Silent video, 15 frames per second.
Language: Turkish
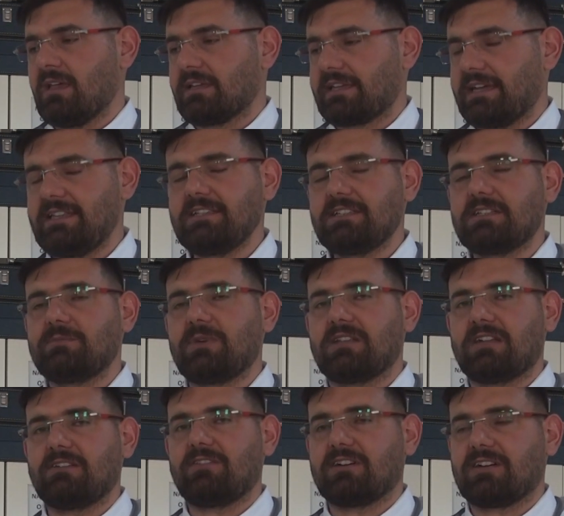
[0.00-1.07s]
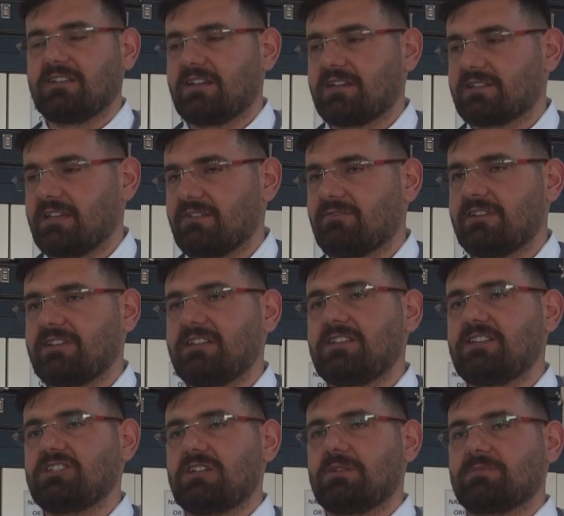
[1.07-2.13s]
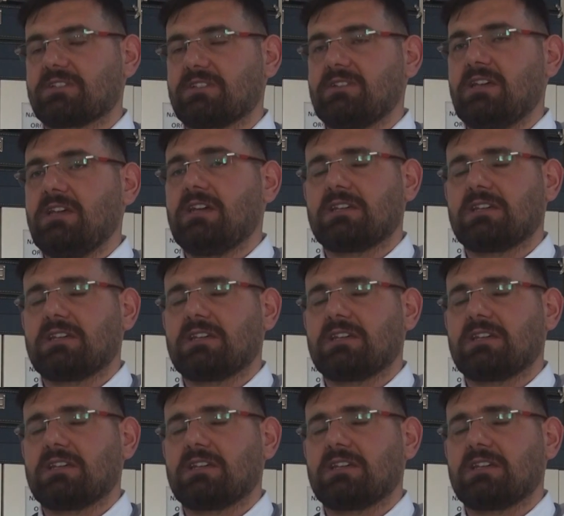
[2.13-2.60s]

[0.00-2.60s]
Kene ısırmaları vakalarında vatandaşlarımızın